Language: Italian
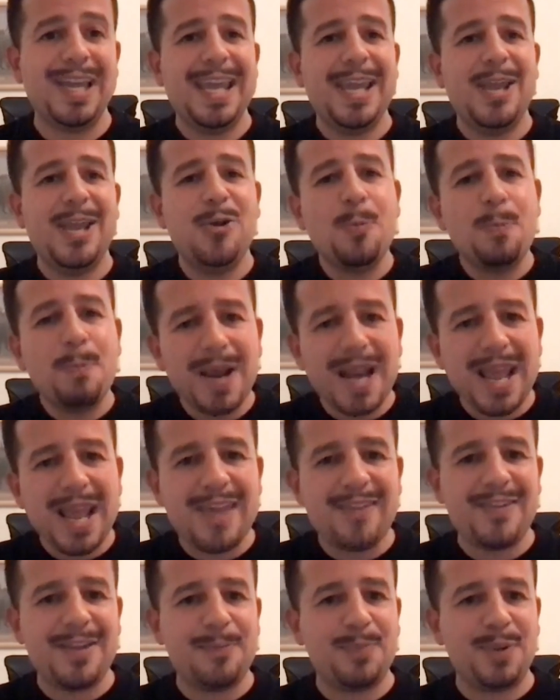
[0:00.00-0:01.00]
in un
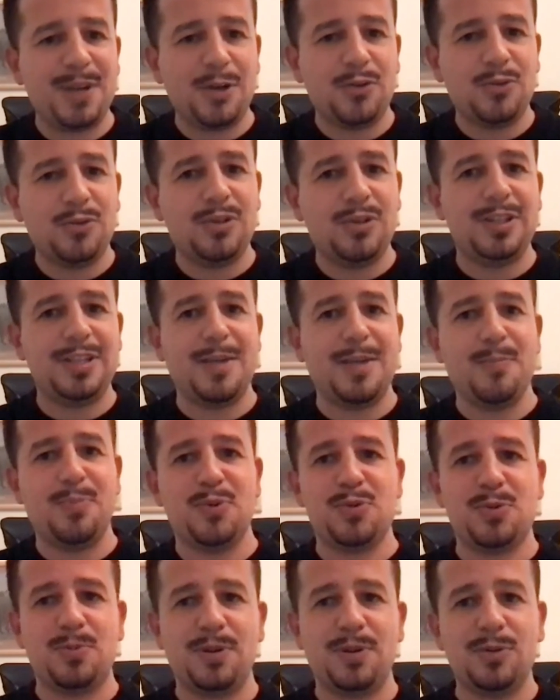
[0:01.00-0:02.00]
breve periodo di tempo
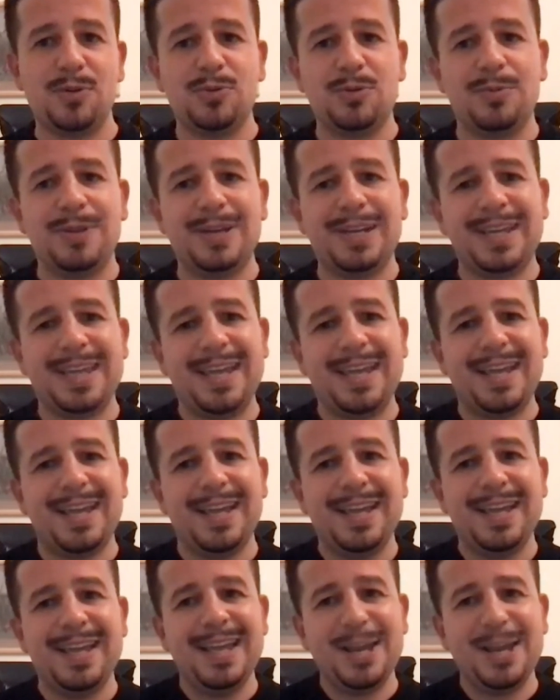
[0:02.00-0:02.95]
soprattutto perché